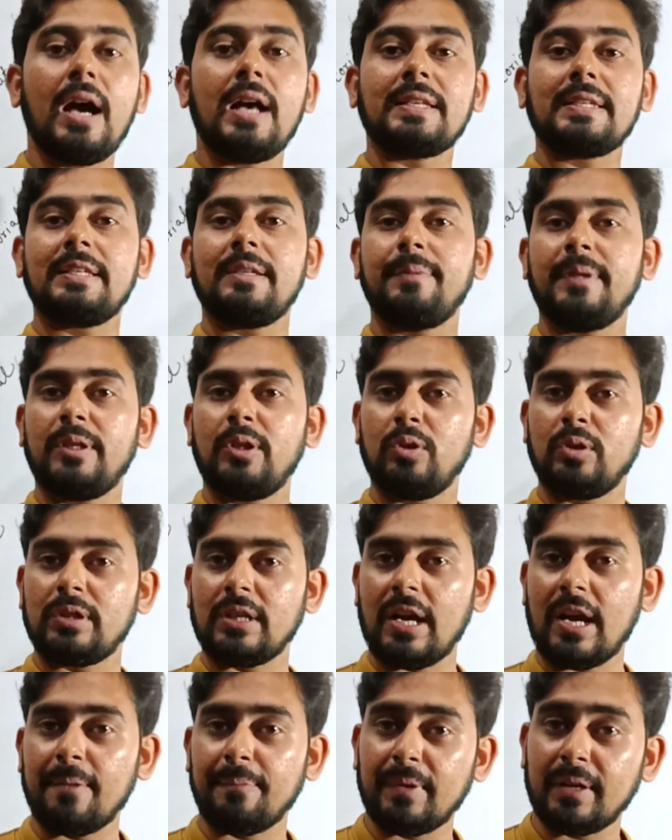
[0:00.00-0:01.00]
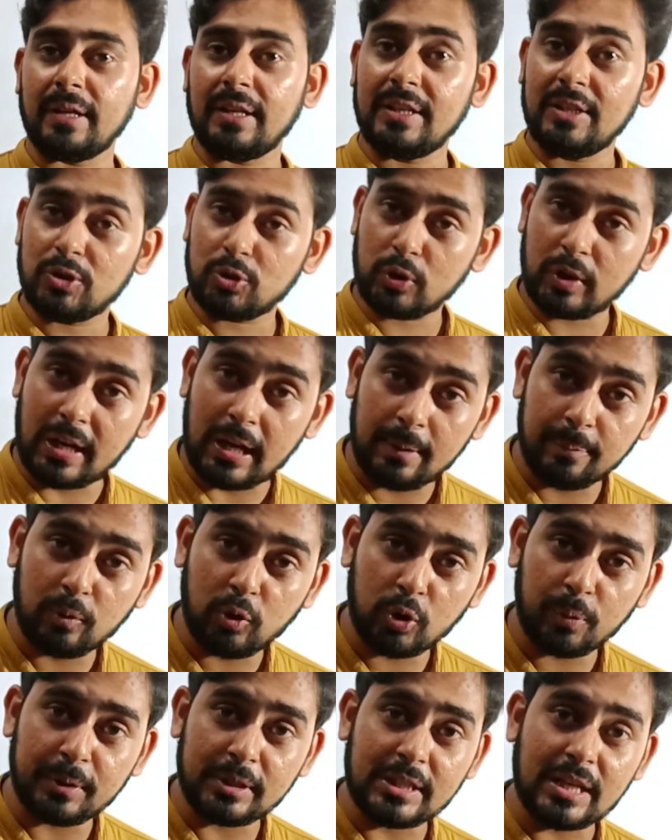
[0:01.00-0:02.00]
আজকে ভিডিওটা আপনাকে নিশ্চয়ই হেল্প
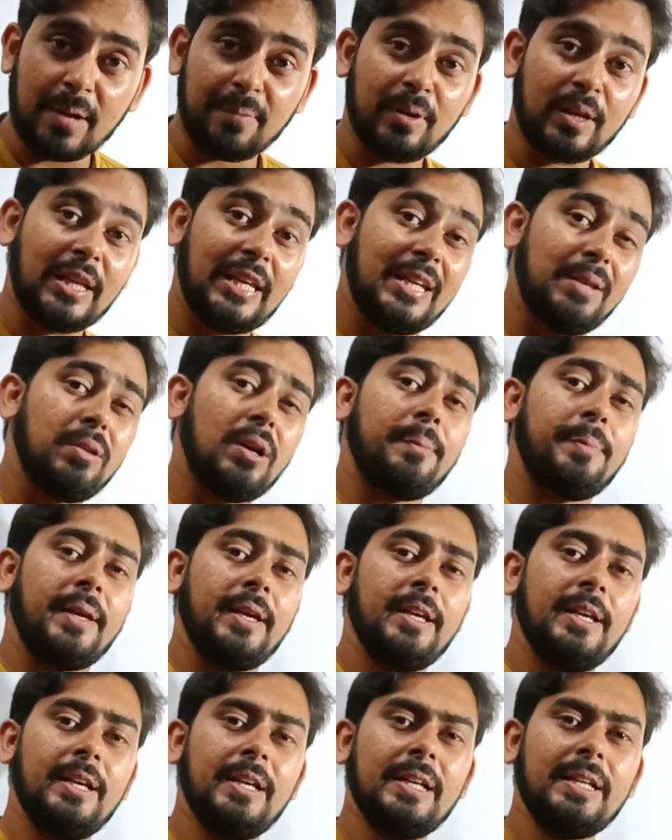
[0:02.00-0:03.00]
করবে যে আমরা কিভাবে